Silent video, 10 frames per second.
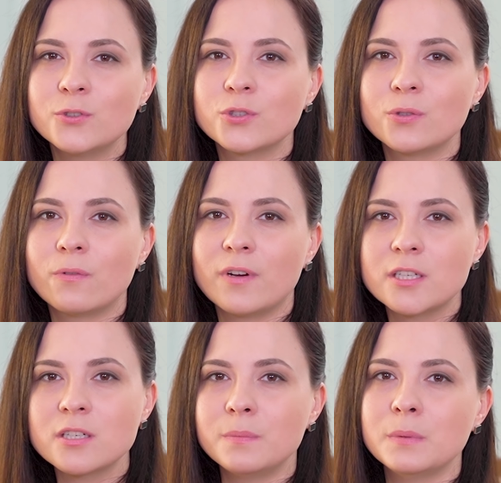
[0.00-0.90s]
что
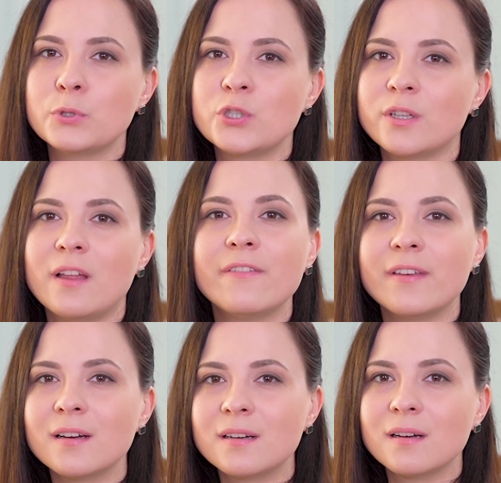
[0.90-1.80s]
ваш любимый
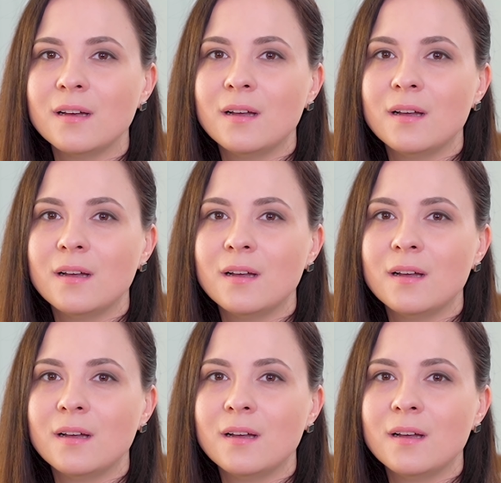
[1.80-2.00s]
человек,